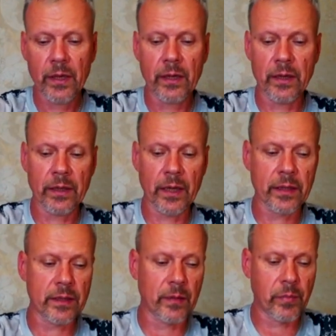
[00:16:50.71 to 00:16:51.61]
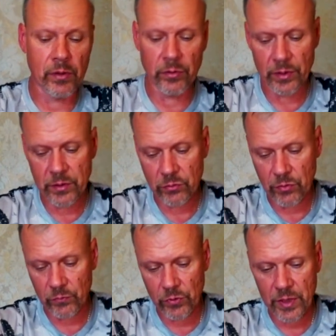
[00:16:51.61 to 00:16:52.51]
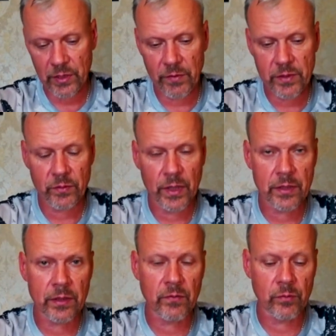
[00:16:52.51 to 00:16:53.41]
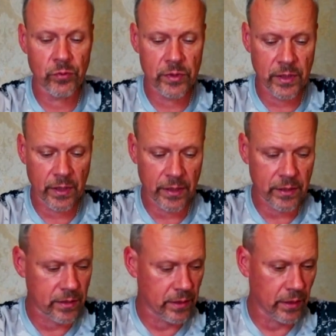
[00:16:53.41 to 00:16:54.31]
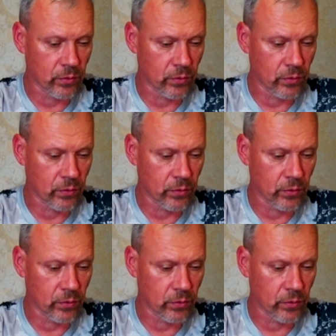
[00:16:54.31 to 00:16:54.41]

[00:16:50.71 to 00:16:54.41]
э, каких-то определенных цветов, то, соответственно, от этого будет скакать и цена.